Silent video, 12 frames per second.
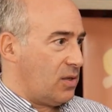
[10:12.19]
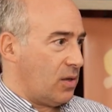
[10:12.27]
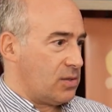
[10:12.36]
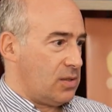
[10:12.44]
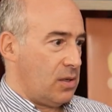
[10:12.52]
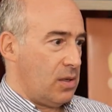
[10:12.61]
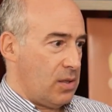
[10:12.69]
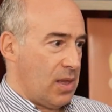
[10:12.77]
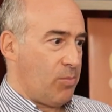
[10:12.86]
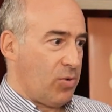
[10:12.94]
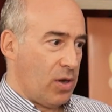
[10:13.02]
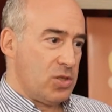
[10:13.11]
Donc, c'est une
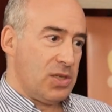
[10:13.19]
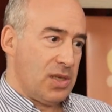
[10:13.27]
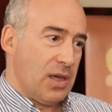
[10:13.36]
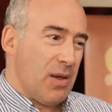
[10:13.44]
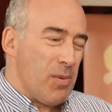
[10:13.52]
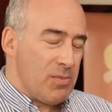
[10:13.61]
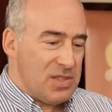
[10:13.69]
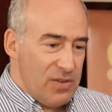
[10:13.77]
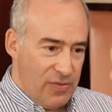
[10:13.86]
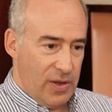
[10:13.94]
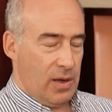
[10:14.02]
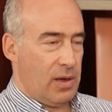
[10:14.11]
approche qui est quand même
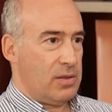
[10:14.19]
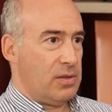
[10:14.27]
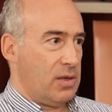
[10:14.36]
différente